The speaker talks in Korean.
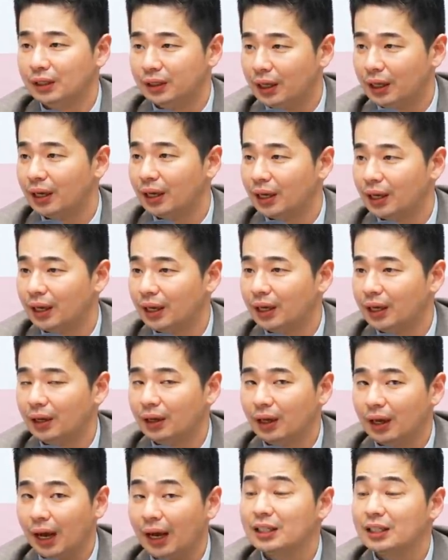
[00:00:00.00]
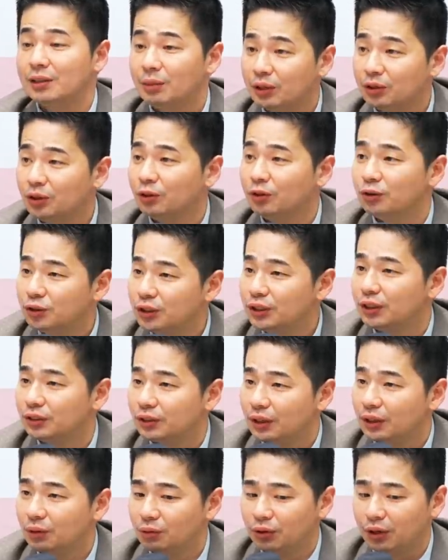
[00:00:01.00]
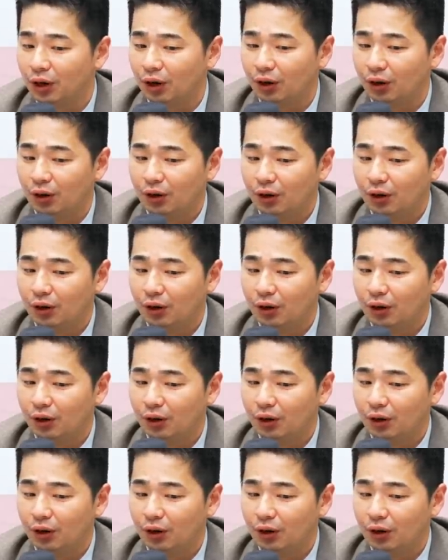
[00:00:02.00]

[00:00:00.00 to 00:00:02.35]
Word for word: 네. 네. 아침에 떠서 시작을 했고요.